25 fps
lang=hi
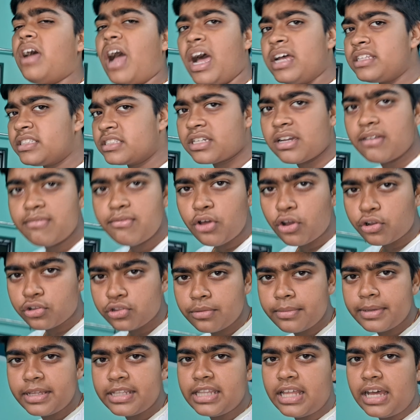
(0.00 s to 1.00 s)
आज का ब्लॉग
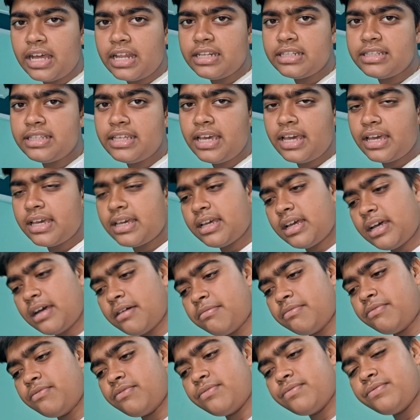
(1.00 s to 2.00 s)
तो मैंने डाल ही दिया
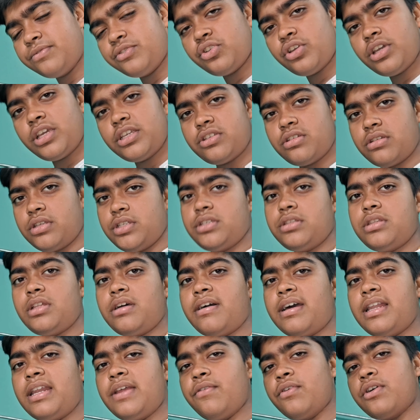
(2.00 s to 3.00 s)
अब जो ये स्वच्छता
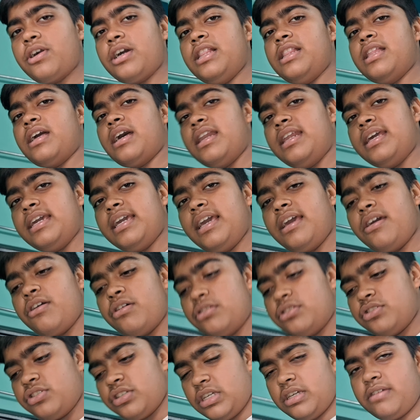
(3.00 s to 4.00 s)
वाला वो कल डालेंगे
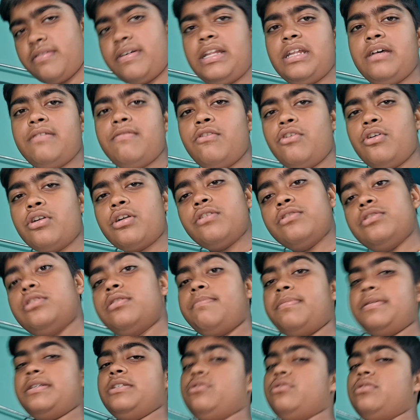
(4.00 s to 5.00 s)
और जो ये वाला ब्लॉग है उसे
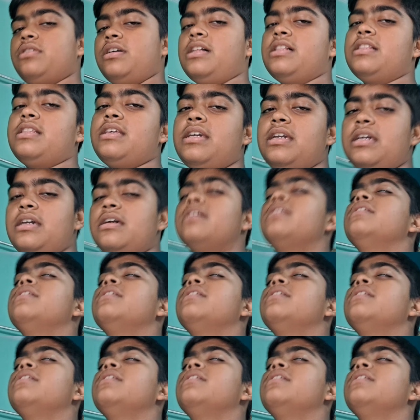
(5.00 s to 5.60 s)
परसों डाल देंगे